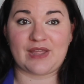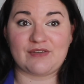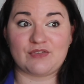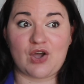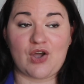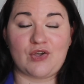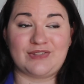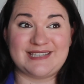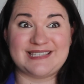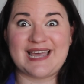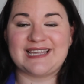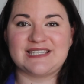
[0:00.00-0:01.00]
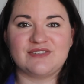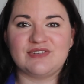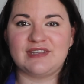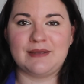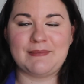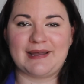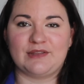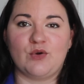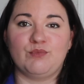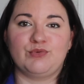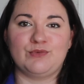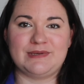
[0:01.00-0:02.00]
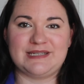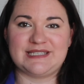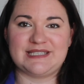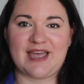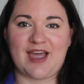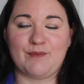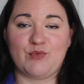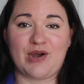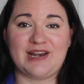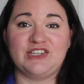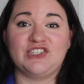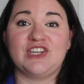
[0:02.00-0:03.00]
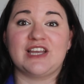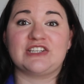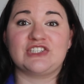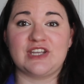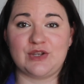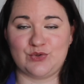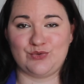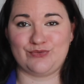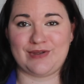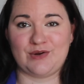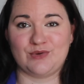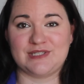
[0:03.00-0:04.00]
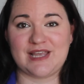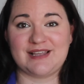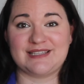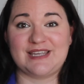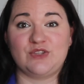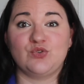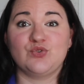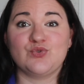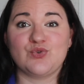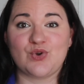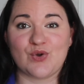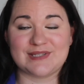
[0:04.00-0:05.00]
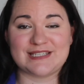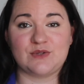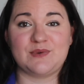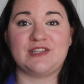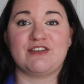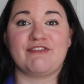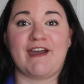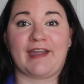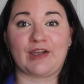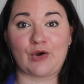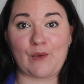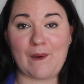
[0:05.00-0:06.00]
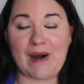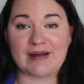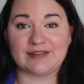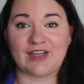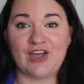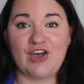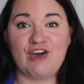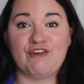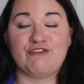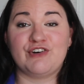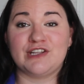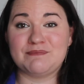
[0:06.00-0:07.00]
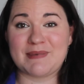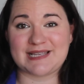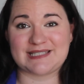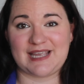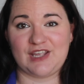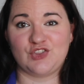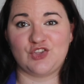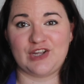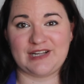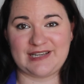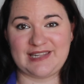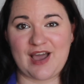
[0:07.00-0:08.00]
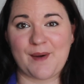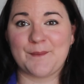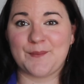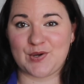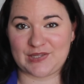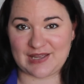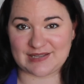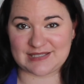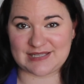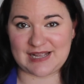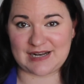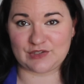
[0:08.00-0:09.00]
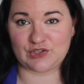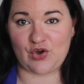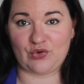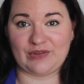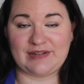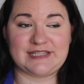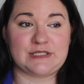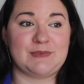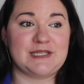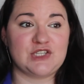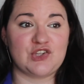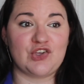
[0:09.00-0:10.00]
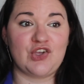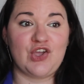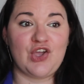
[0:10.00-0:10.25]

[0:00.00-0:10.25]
euh, des activités pardon, publicitaires pour aller chercher une nouvelle audience et toujours continuer de faire croître votre bassin de clients potentiels. Donc, une espèce de,